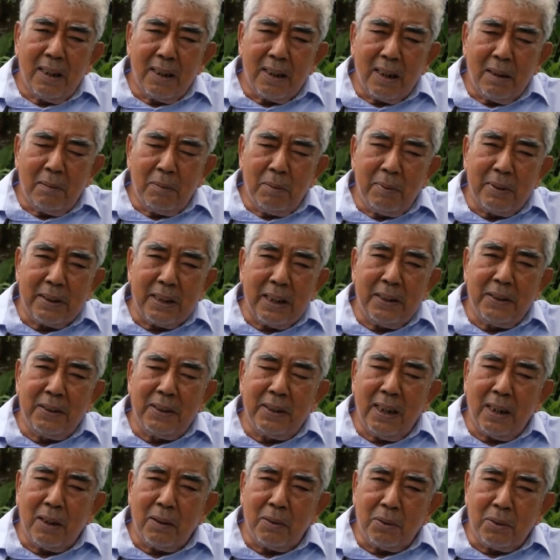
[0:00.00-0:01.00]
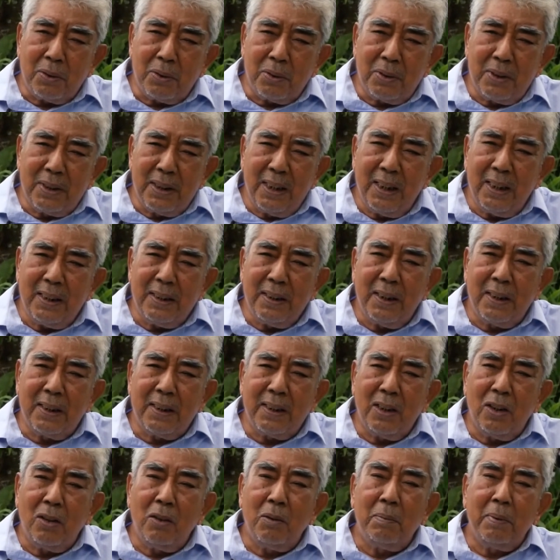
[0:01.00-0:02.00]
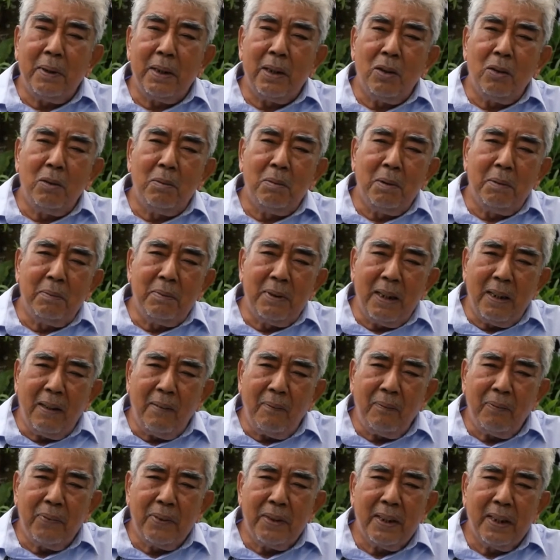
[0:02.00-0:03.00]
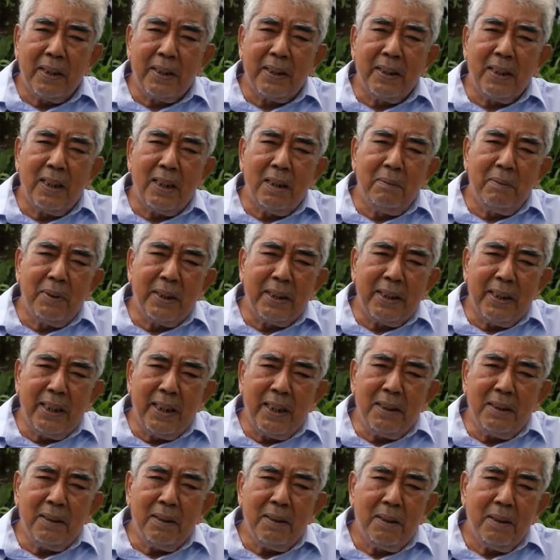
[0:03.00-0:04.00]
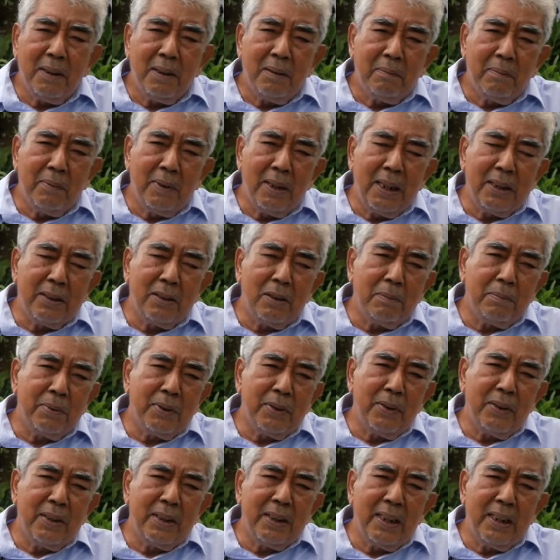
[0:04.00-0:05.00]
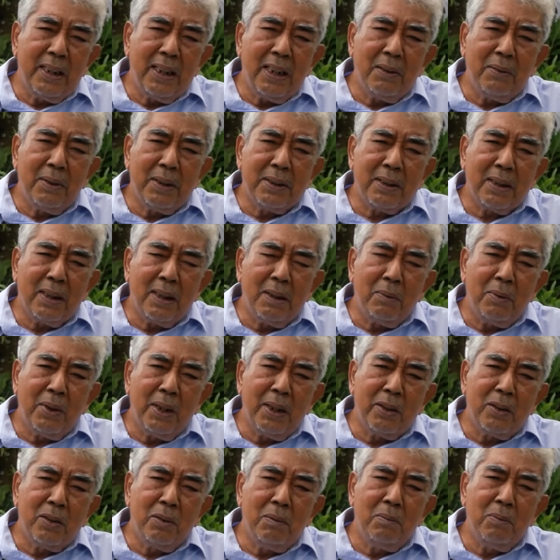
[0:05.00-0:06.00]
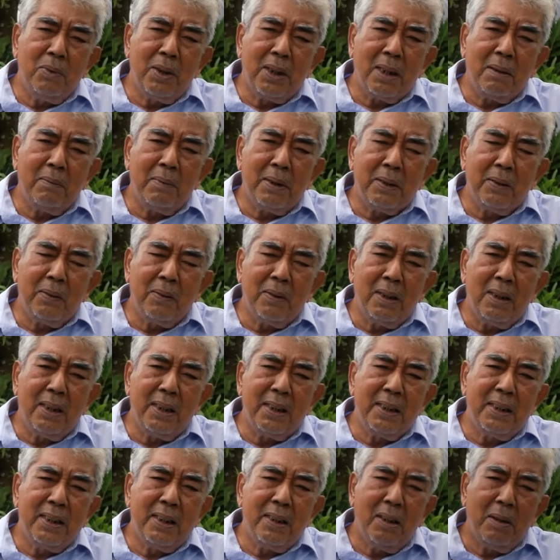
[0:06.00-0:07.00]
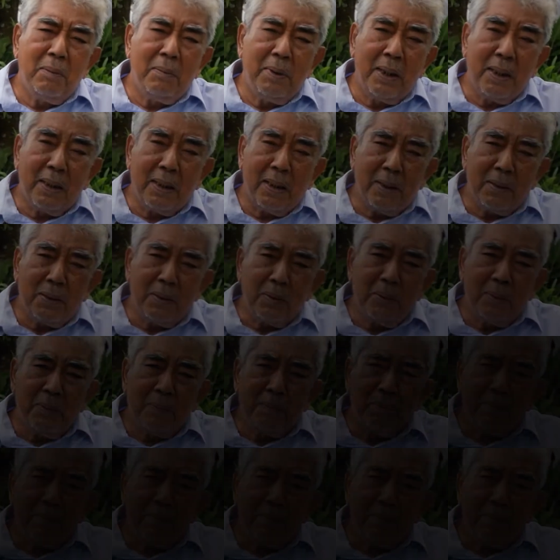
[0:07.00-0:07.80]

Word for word: Kabupaten Siak khususnya dan Riau pada umumnya. Saya kira demikian. Bila itu ya. Wassalamualaikum warahmatullahi wabarakatuh.